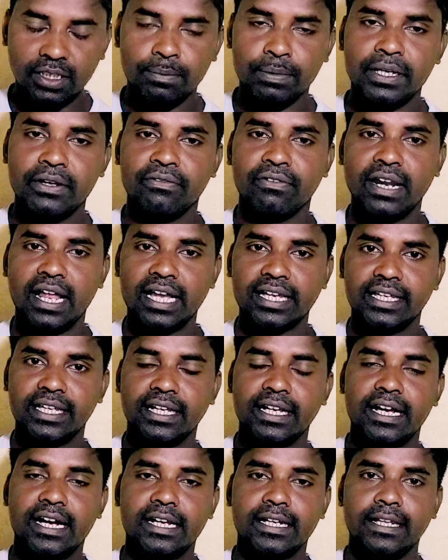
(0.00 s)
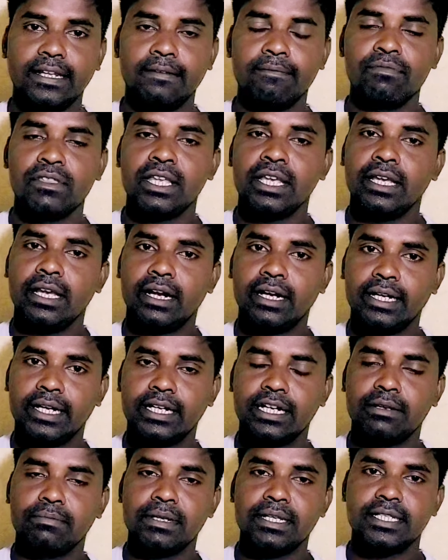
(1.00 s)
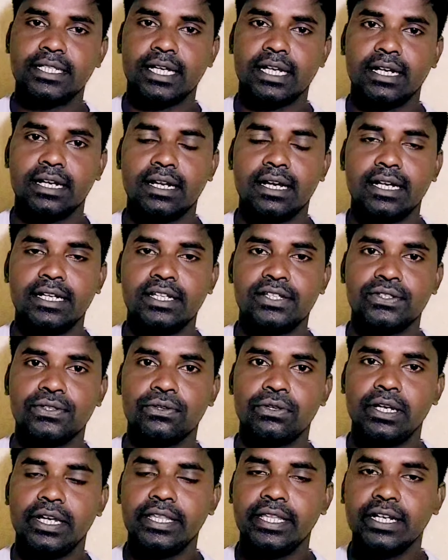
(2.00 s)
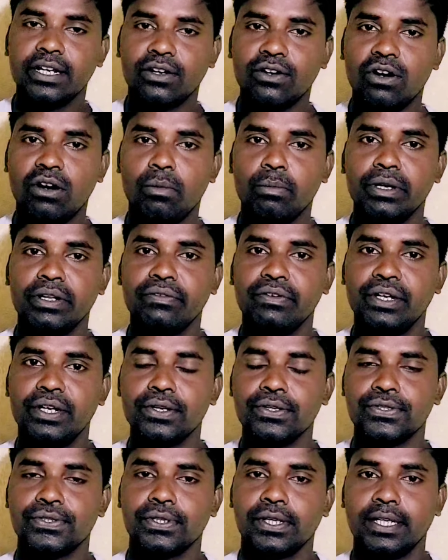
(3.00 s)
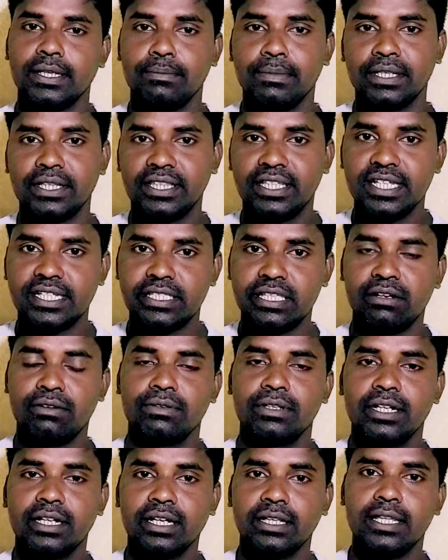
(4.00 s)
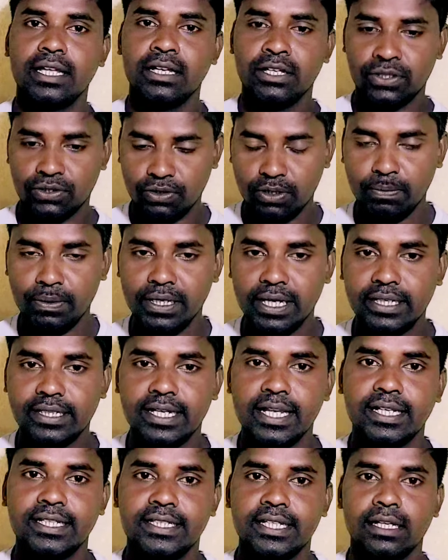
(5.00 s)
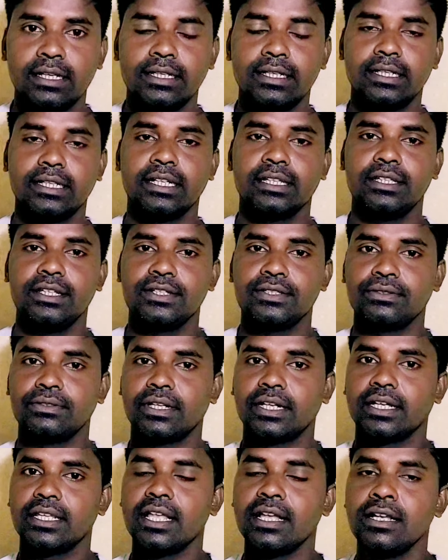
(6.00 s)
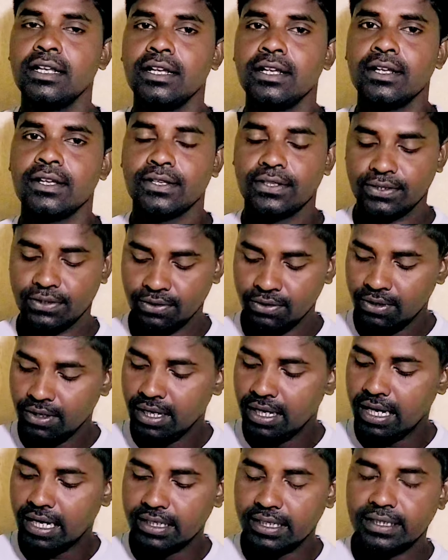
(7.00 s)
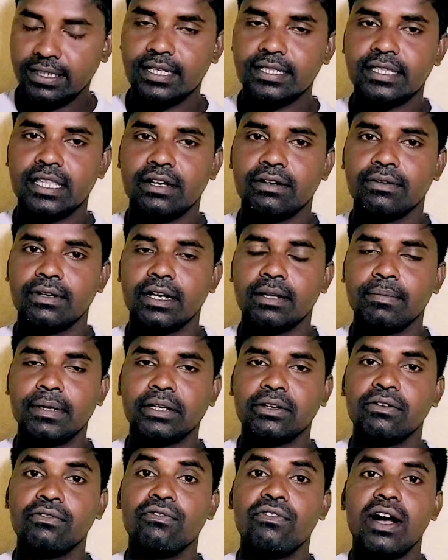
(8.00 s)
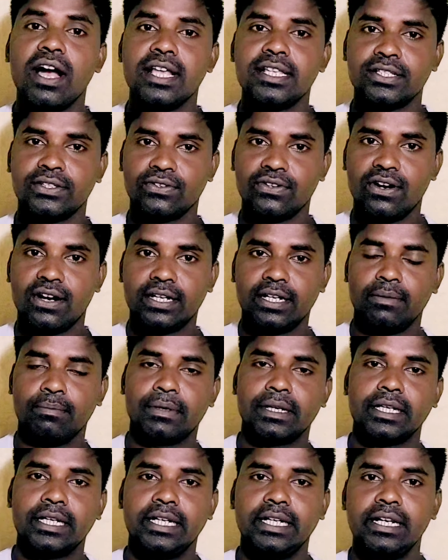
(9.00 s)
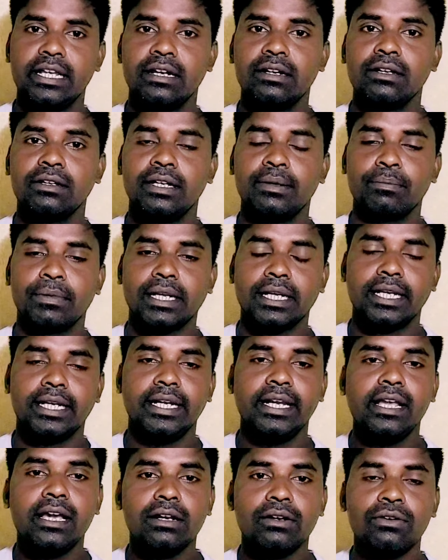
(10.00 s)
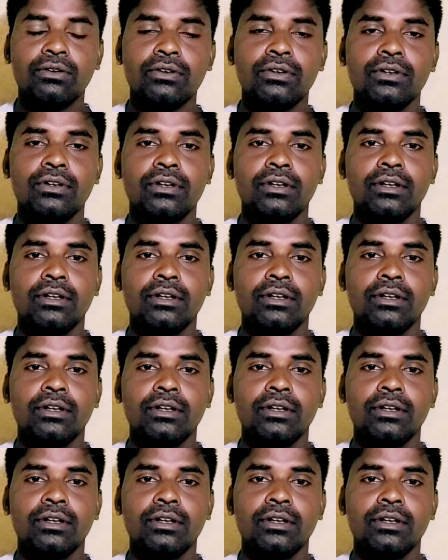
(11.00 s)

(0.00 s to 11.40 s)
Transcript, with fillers: ఇప్పుడే వ్లాగింగ్ కానీ ఎంటర్టైన్మెంట్ ఛానల్ కానీ సో ఏదైనా కామెడీ వీడియోస్ కానీ మీరు తీస్తూ ఉంటారు కదా సో ఇప్పుడు నా టెక్ ఛానల్ ఇట్లా తీస్తున్నారు కదా సో అట్లా తీస్తూ ఉంటే మనకు వాయిస్ క్లారిటీ మనకు ఇండియాలో మనకు ఇండియాలో